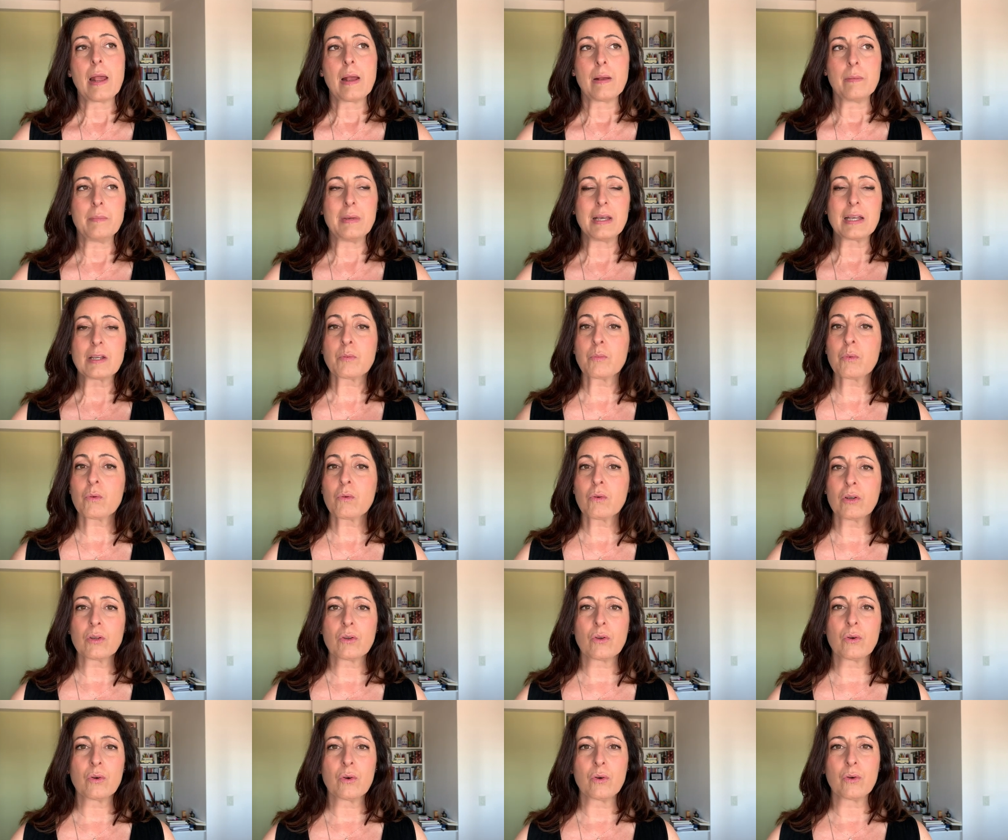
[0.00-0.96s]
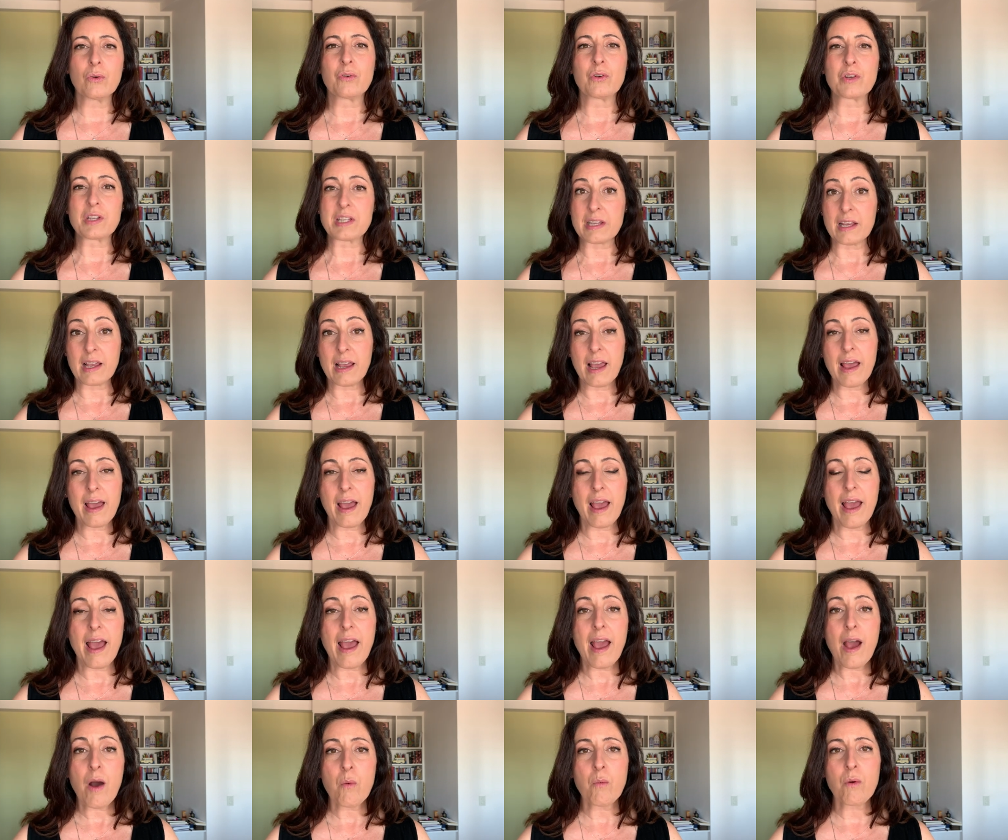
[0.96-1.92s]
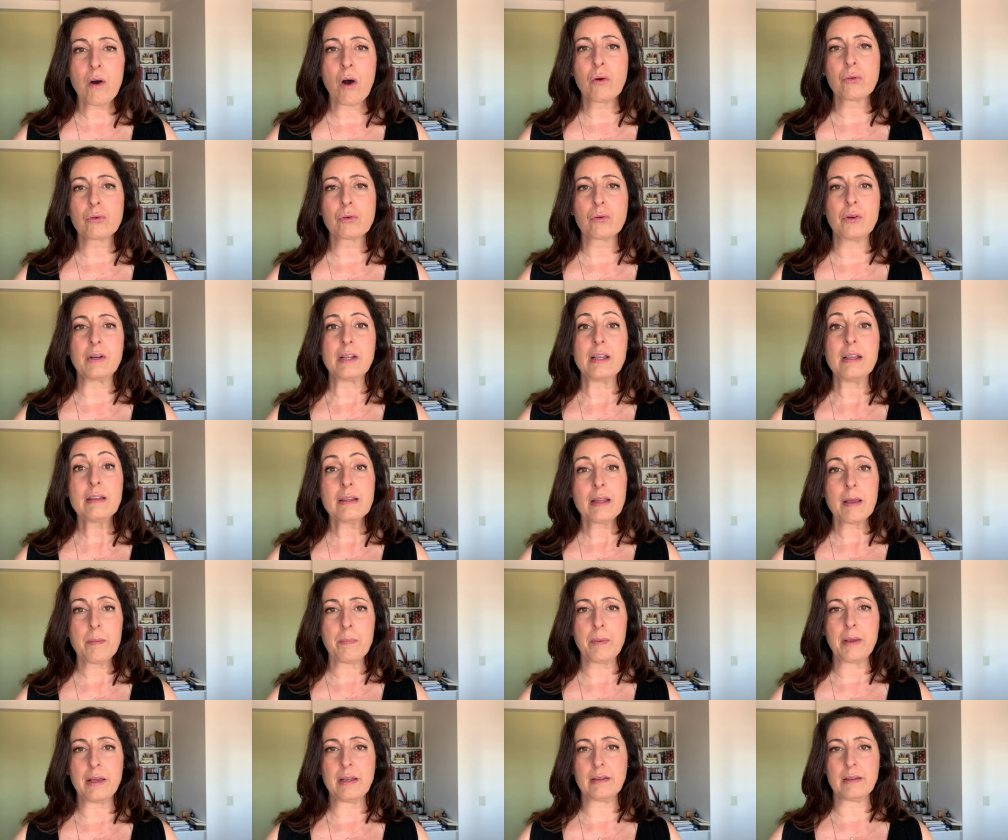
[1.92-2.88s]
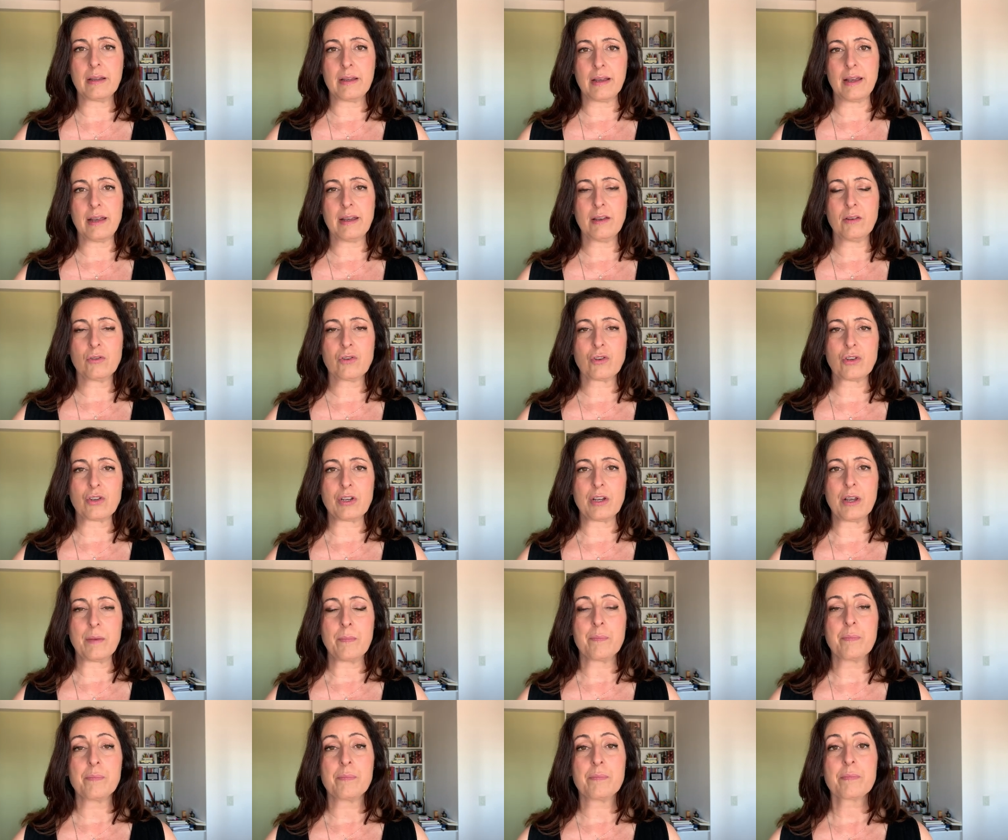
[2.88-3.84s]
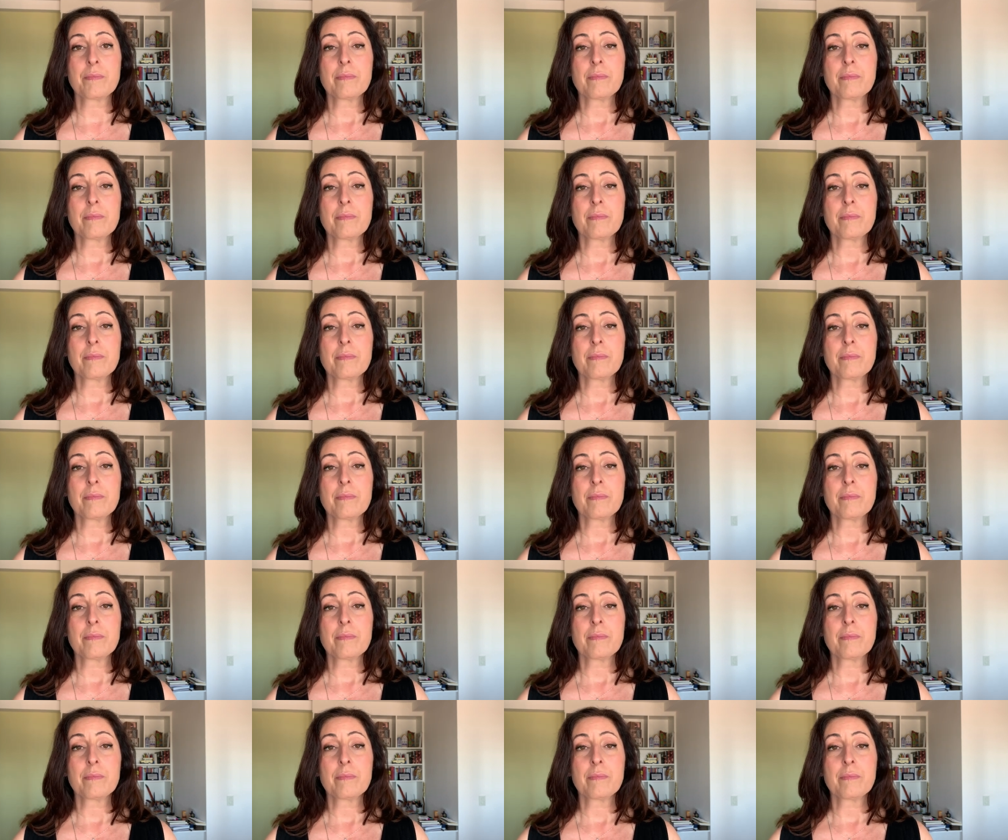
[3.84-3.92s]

Mesmo quando você é um autor independente,